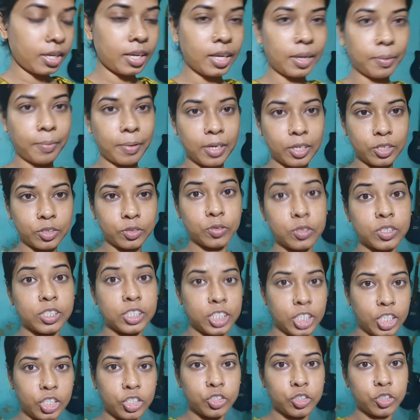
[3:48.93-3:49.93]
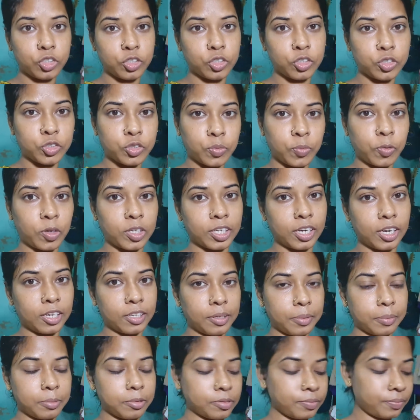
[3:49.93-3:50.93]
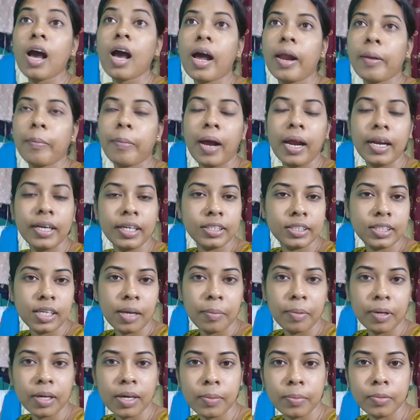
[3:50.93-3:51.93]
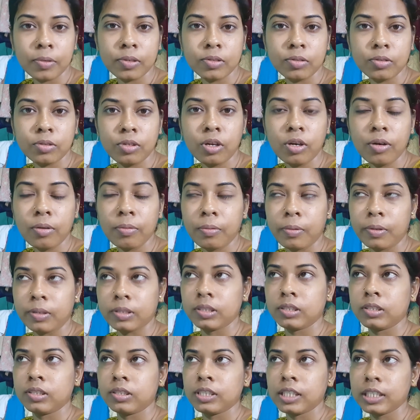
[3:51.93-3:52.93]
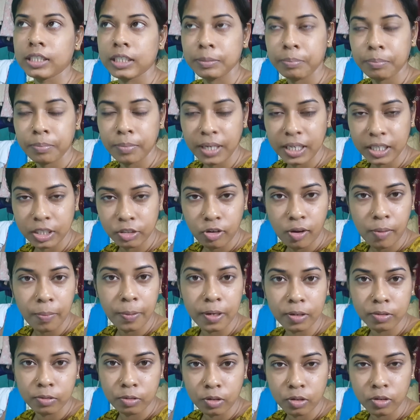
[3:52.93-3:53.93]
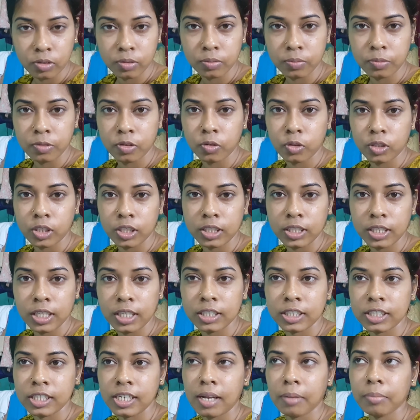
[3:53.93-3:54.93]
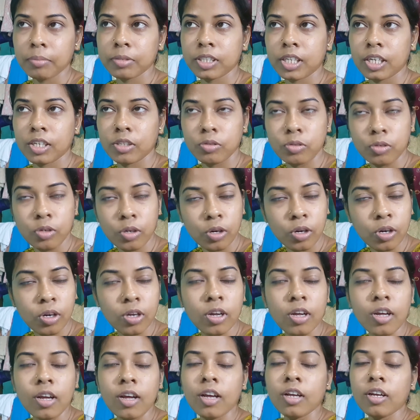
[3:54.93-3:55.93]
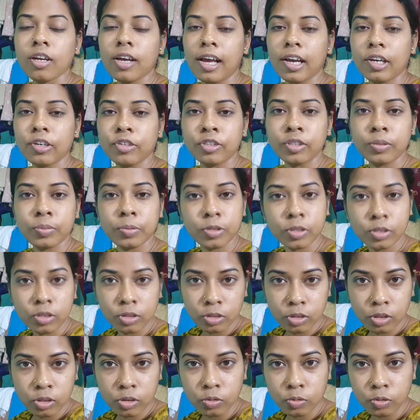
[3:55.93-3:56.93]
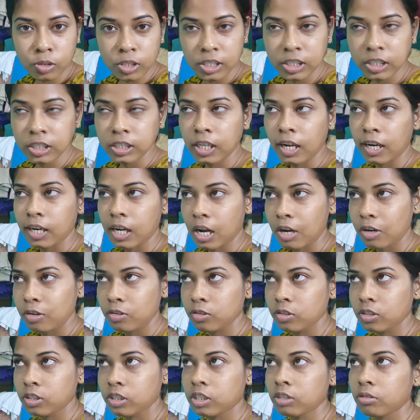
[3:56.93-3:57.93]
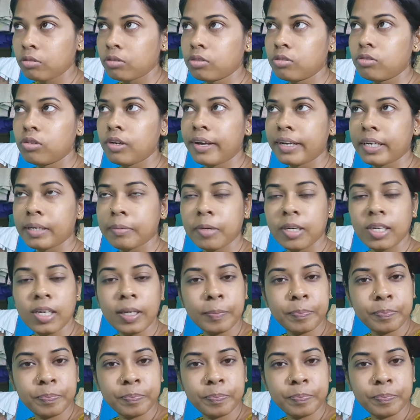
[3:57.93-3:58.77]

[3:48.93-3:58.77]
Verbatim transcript: এবার একটু নিজের জন্য সময় কাটাবো আর বাইরের জামা কাপড়গুলো যে বেড কভারগুলো রোদে দিয়েছিলাম সেইগুলো এখনও পর্যন্ত তুলিনি তার কারণ হচ্ছে ওইগুলো একেবারে